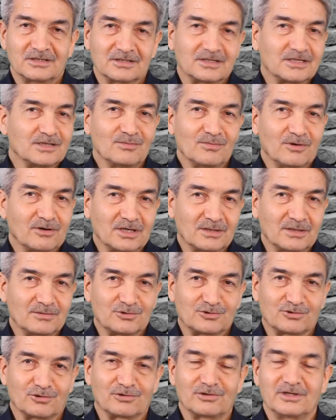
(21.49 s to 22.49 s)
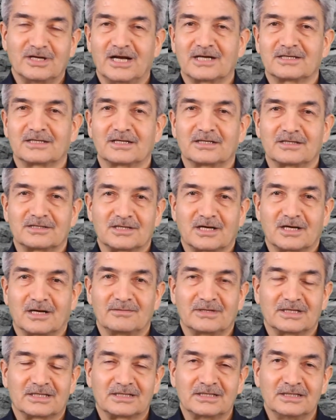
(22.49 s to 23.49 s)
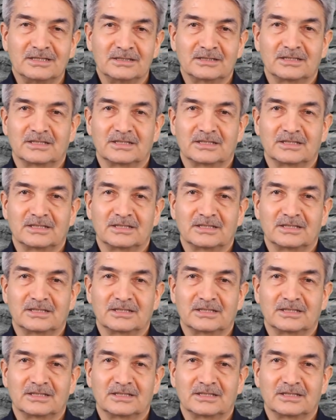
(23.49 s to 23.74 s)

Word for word: Dedim böyle bir soru nereden icap etti?